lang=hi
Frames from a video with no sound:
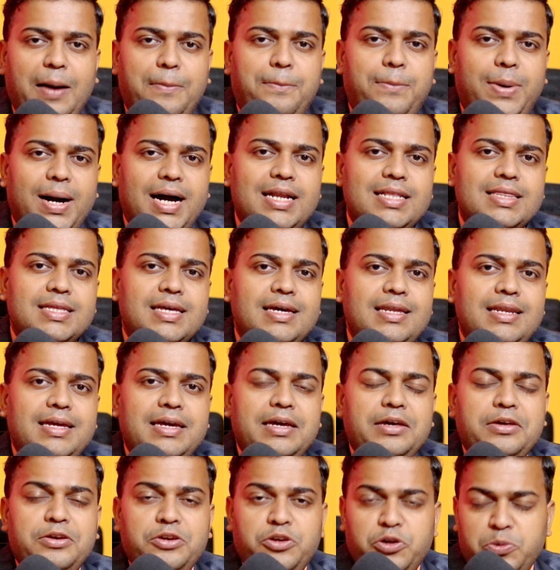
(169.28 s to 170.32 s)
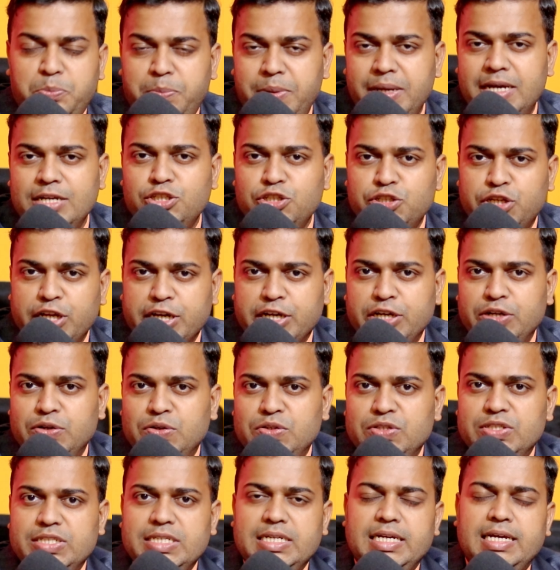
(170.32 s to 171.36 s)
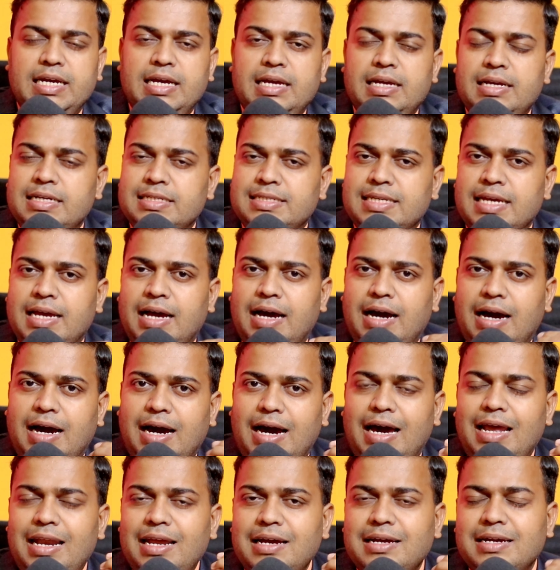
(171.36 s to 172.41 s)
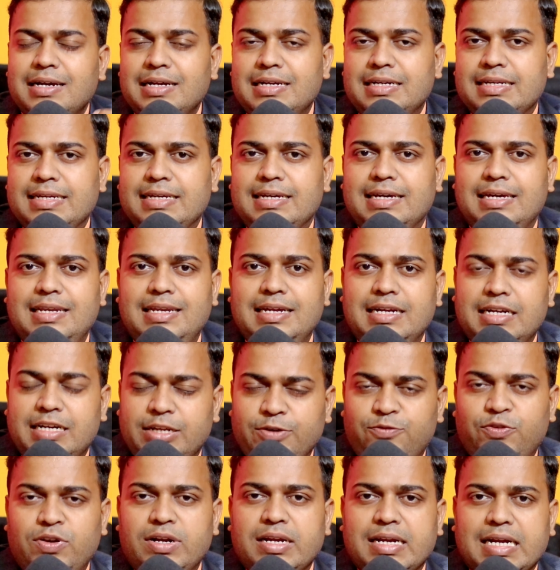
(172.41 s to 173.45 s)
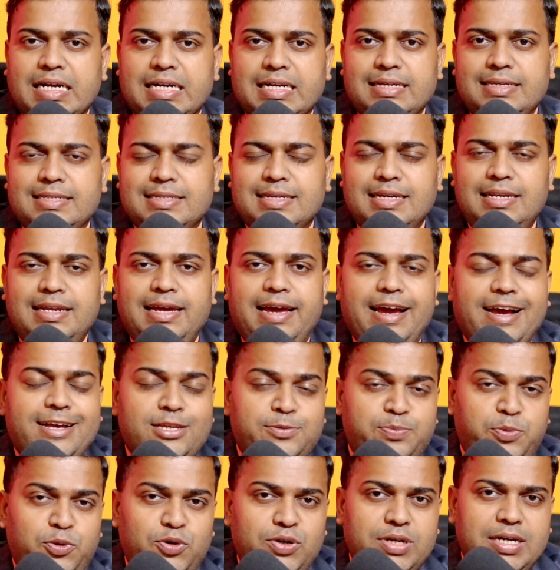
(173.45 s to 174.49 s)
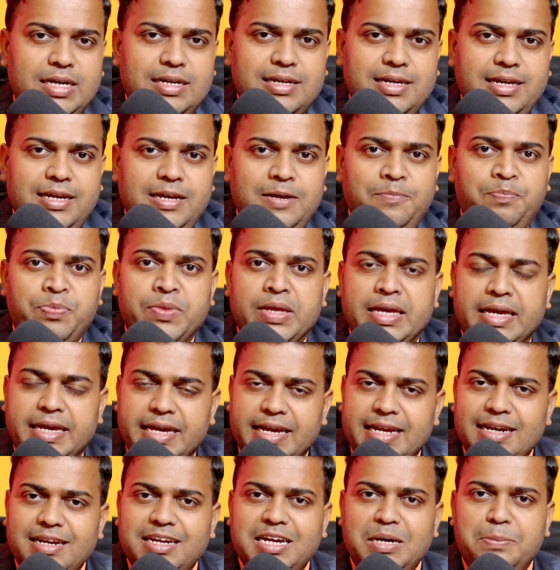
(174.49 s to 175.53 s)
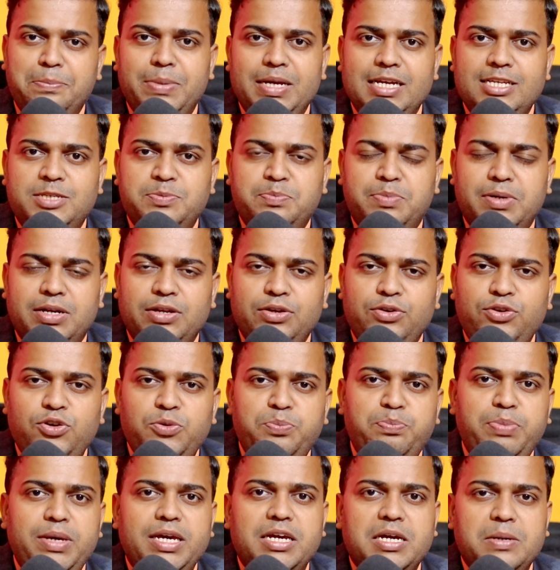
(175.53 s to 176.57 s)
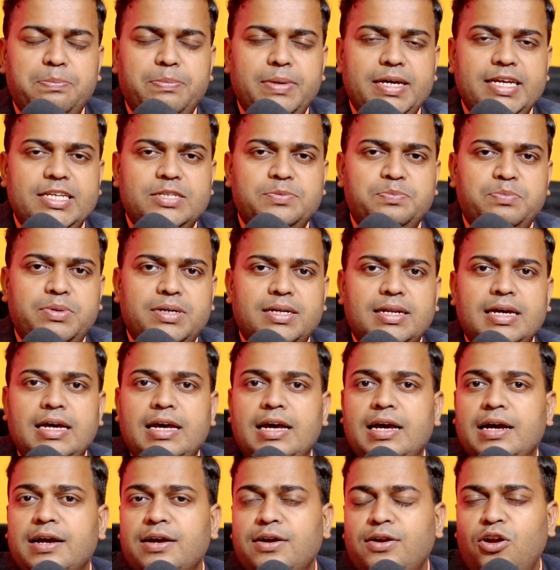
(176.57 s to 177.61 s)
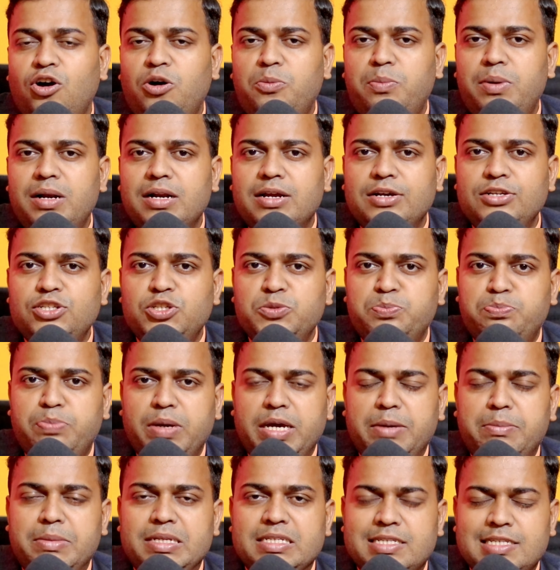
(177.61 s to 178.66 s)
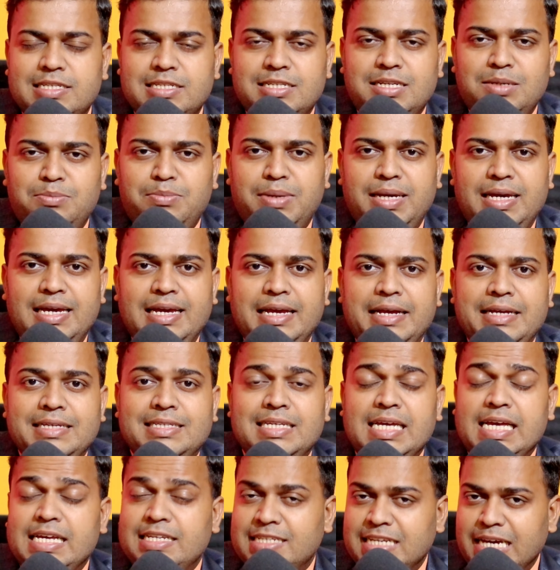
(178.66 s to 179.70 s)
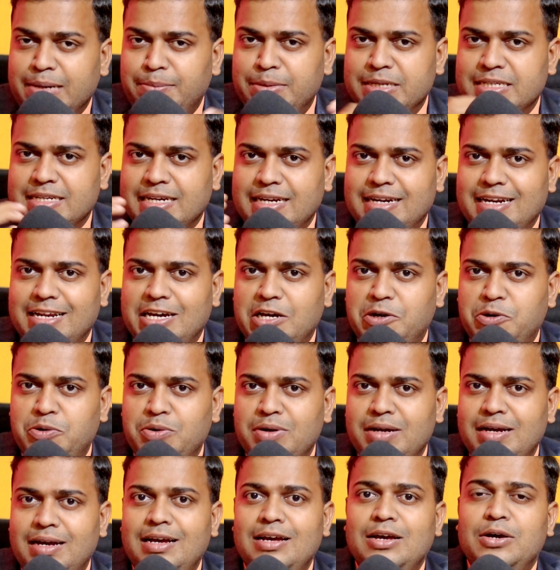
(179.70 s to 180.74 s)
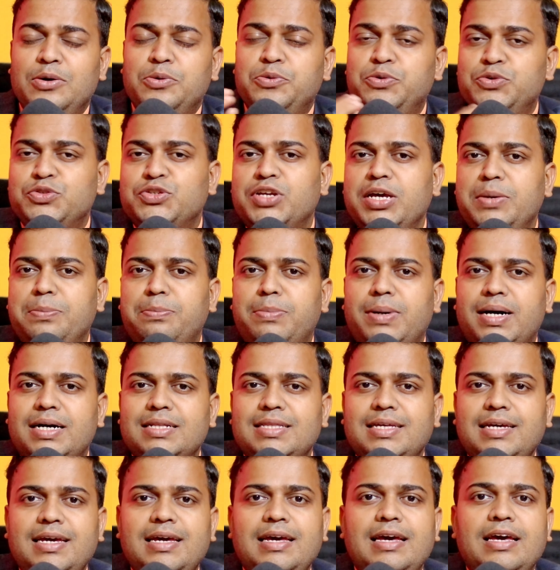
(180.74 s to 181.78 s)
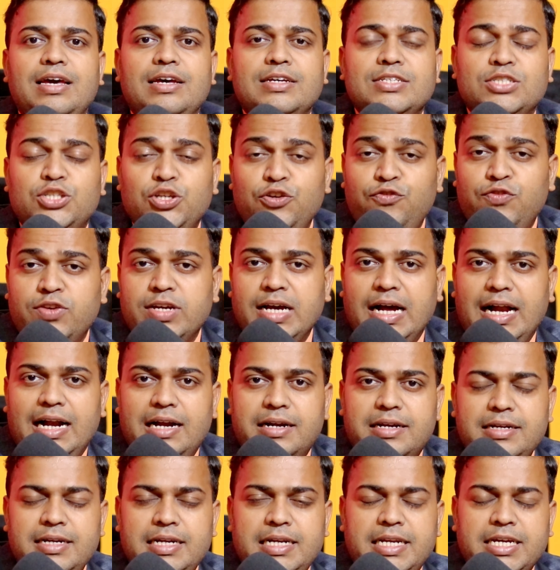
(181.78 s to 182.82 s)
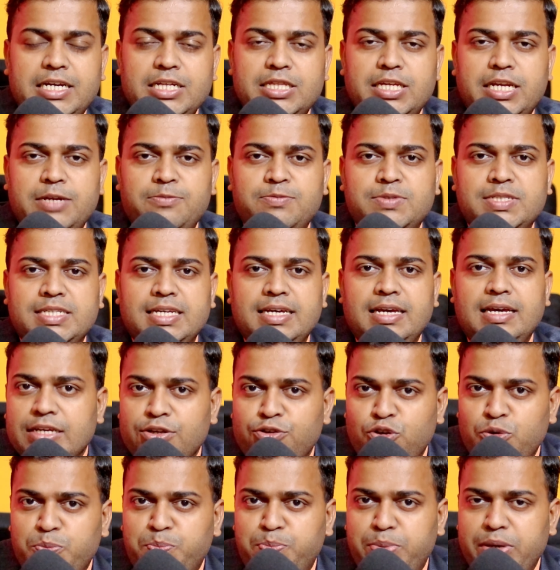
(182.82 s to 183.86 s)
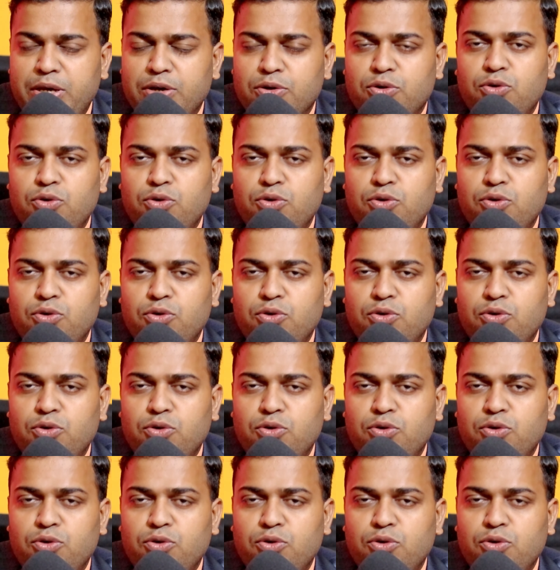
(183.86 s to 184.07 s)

अब भारत के लिए यूपी की जो टेक्नोलॉजी है इसे अलग कंट्री के लिए डिफरेंट कंट्रीज़ के लिए एक्सपोर्ट करके इनका बेस पर यूपीए का बेस पर ग्लोबल का जो पेमेंट सिस्टम है इसे इस्टेब्लिश करना होगा उसके बाद ही स्विफ्ट का अल्टरनेटिव की तरफ से यूपीए